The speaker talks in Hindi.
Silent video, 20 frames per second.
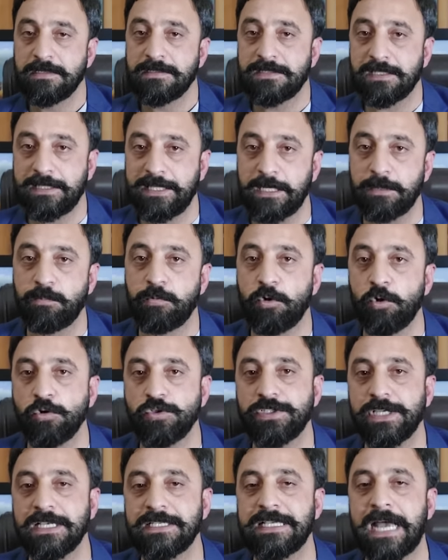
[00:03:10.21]
सिद्दीक
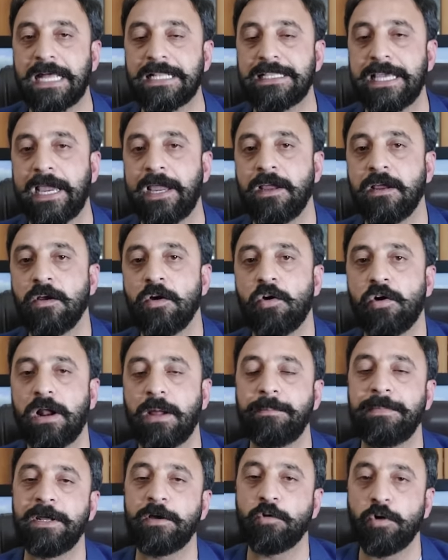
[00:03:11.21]
बलोच के साथ है और
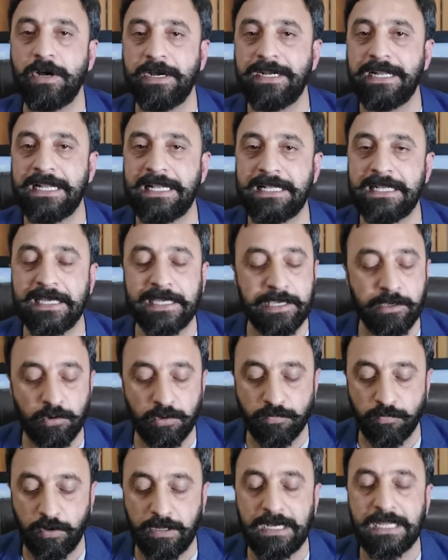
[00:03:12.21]
हमने कोई डील नहीं की
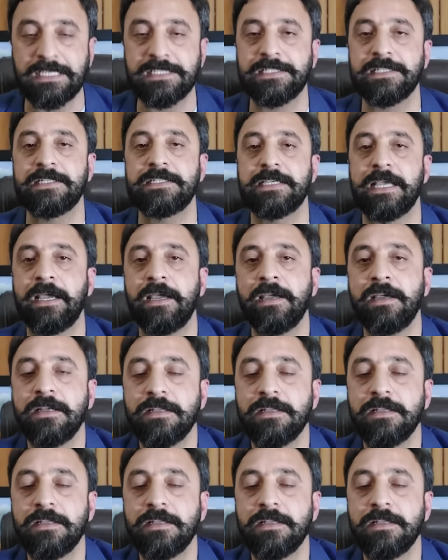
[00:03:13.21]
और वो इलेक्शन से